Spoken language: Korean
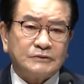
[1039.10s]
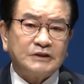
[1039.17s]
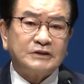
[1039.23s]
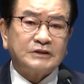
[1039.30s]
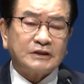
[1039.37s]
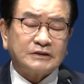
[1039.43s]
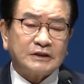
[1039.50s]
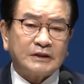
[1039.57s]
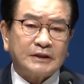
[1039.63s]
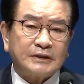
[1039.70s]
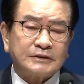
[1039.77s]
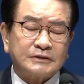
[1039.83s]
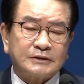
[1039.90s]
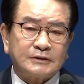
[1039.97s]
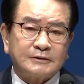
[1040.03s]
이
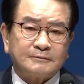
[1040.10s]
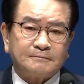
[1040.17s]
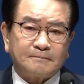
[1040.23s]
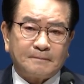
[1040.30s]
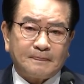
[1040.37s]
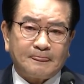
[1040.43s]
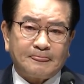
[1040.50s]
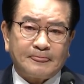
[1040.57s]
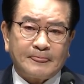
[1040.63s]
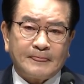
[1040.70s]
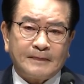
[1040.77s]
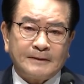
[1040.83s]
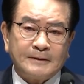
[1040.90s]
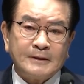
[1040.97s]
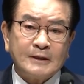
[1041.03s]
세상에서
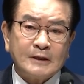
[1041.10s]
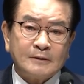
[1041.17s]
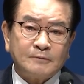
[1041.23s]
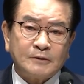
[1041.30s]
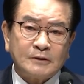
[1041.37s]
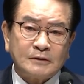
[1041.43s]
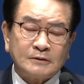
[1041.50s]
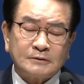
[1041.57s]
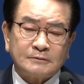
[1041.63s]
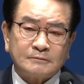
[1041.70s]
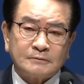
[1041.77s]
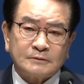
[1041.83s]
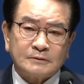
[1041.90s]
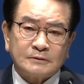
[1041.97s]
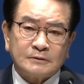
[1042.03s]
여러분을
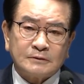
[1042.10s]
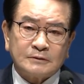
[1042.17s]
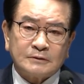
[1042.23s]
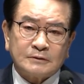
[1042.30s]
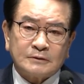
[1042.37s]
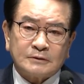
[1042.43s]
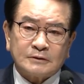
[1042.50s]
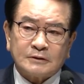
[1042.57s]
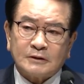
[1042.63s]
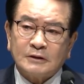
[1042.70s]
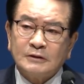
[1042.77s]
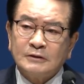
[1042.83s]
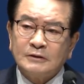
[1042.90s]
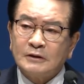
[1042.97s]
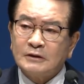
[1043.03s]

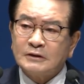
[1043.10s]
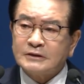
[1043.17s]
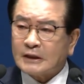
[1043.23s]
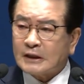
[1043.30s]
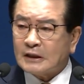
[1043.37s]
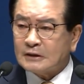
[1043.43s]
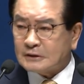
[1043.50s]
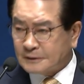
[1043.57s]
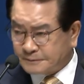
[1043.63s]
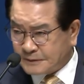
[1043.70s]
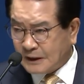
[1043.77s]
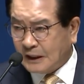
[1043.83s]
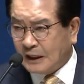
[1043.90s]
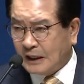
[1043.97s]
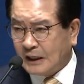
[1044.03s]
흔들 자가
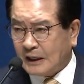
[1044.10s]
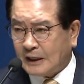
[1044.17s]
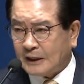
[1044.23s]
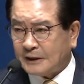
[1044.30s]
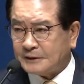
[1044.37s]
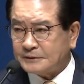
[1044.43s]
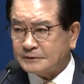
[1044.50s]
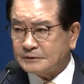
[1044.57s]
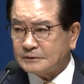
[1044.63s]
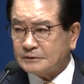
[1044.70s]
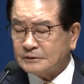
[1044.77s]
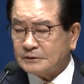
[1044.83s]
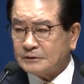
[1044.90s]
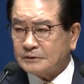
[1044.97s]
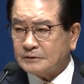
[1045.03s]
없다.
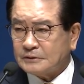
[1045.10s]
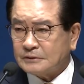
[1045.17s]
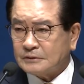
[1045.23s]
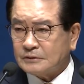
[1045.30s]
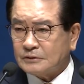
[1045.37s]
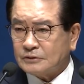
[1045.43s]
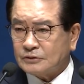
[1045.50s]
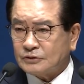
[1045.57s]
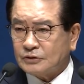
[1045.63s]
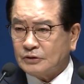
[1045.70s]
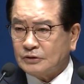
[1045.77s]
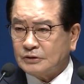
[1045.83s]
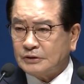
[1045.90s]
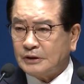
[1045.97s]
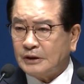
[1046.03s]

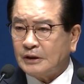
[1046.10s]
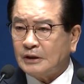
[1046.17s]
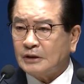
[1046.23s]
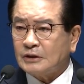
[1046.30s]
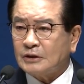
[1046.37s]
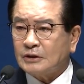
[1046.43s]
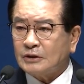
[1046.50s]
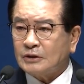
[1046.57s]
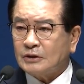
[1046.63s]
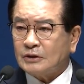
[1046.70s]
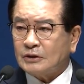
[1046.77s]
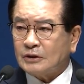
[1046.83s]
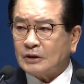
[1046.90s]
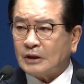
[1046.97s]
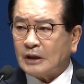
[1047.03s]
절대
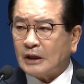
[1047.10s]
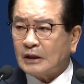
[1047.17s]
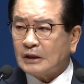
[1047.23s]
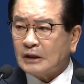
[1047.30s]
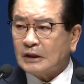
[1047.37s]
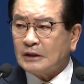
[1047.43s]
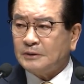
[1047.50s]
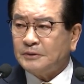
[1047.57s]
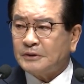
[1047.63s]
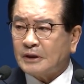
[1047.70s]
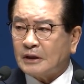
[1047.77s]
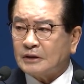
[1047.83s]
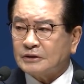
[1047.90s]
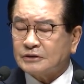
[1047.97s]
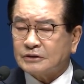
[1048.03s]
하나님이
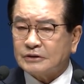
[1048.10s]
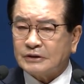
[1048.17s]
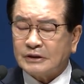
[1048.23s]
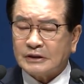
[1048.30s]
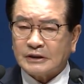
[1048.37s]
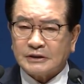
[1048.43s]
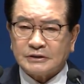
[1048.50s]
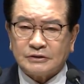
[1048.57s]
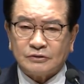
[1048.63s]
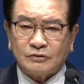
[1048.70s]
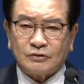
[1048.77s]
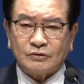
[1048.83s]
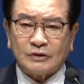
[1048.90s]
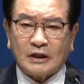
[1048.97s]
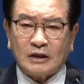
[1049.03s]
나를
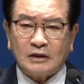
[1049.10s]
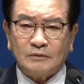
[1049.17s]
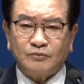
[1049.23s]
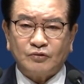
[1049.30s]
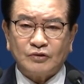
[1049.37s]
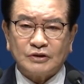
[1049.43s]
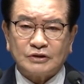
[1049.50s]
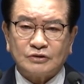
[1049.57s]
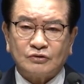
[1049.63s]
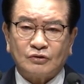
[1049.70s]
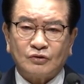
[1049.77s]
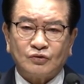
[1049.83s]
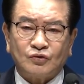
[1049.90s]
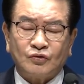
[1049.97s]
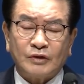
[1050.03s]
선택하시고 나를
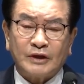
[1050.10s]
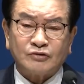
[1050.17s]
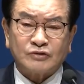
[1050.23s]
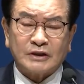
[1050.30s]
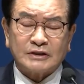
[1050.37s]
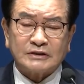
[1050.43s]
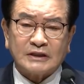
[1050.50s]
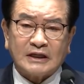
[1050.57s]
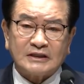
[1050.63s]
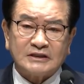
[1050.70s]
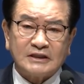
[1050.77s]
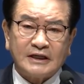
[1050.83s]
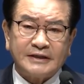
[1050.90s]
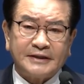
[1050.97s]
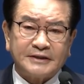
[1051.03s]
부르시고 구원했다는
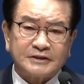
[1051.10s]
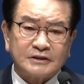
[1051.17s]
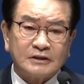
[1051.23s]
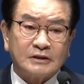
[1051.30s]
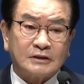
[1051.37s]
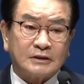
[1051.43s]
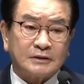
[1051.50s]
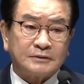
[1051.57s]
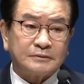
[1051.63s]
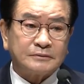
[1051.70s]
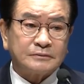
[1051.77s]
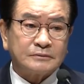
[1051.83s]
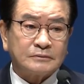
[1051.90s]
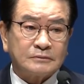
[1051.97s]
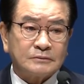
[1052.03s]
사실에 대해서
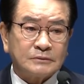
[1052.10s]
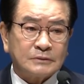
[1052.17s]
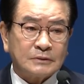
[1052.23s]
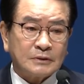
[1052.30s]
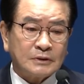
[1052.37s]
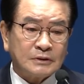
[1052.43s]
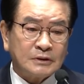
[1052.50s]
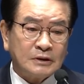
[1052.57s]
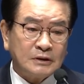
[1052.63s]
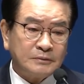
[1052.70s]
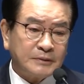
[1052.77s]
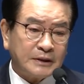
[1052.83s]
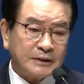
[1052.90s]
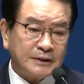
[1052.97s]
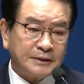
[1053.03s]

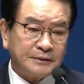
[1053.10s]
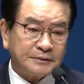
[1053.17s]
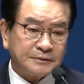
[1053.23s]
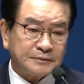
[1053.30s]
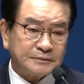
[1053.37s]
흔들리면 안 돼요.